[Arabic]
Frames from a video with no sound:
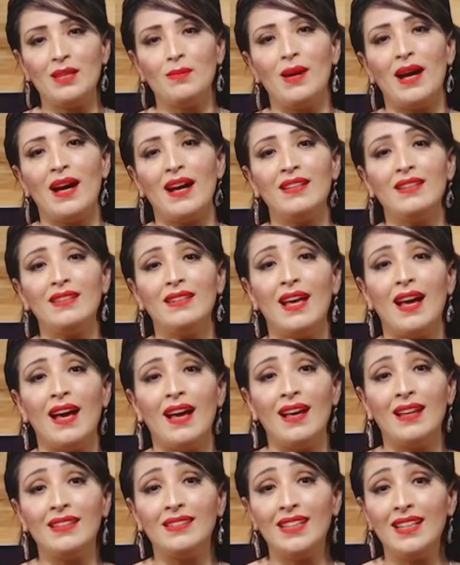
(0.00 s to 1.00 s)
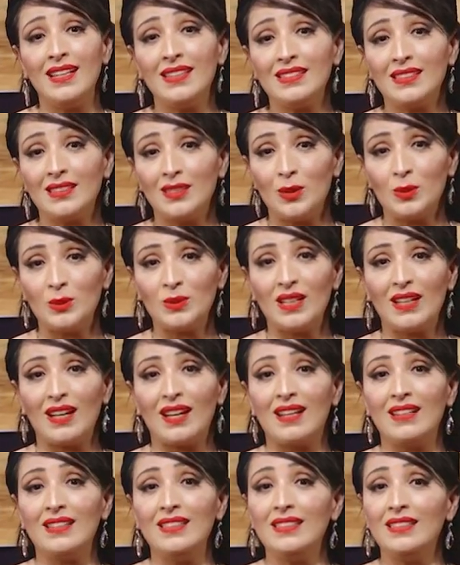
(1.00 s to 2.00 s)
كما عنا عاداتنا
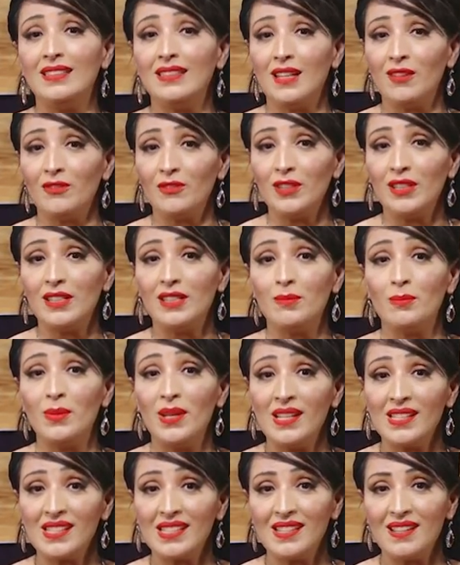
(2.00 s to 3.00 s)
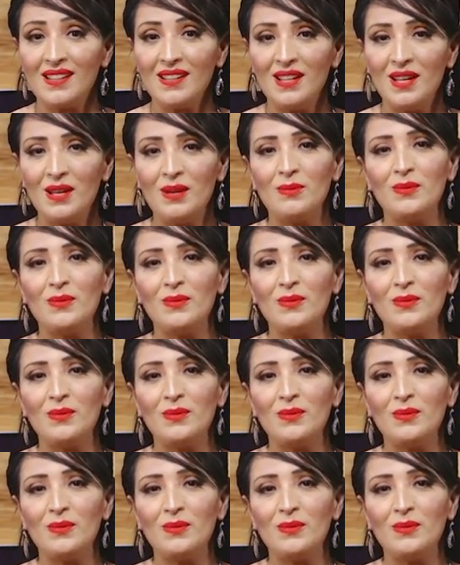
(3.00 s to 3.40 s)
وتقاليدنا في لباسنا